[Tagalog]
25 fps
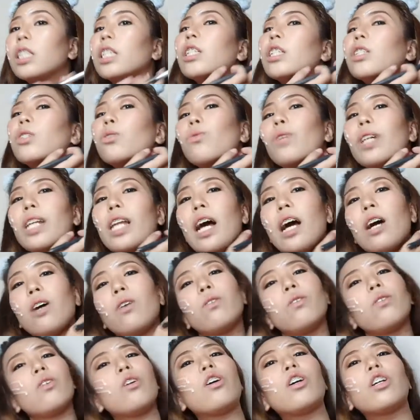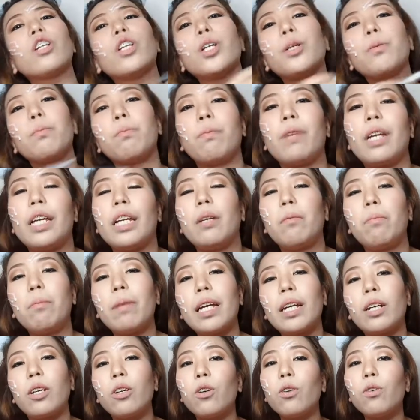Since wala akong color paint,
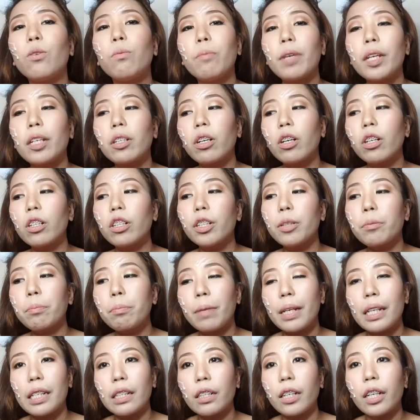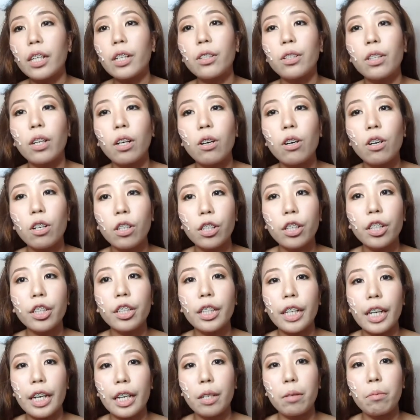pero kung may color paint kayo na
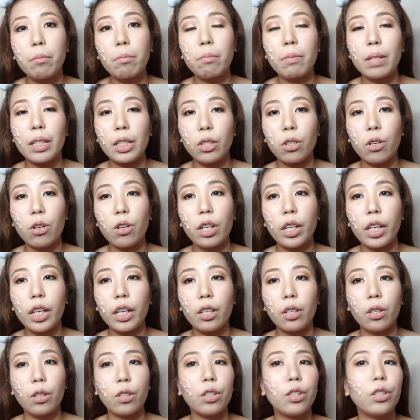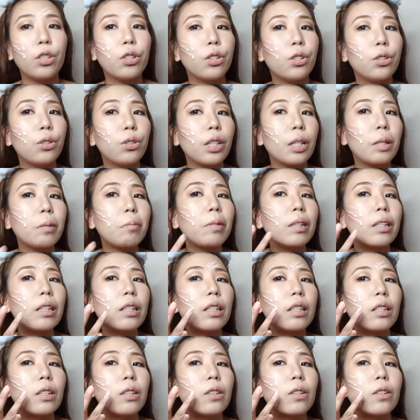color red, mas okay yon Yun yung
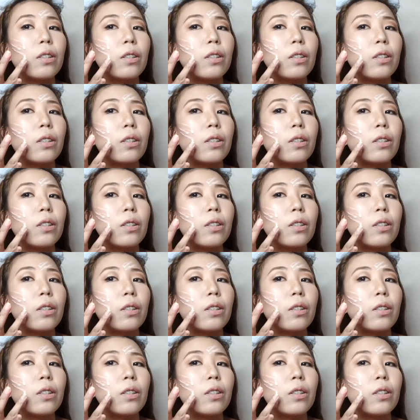gamitin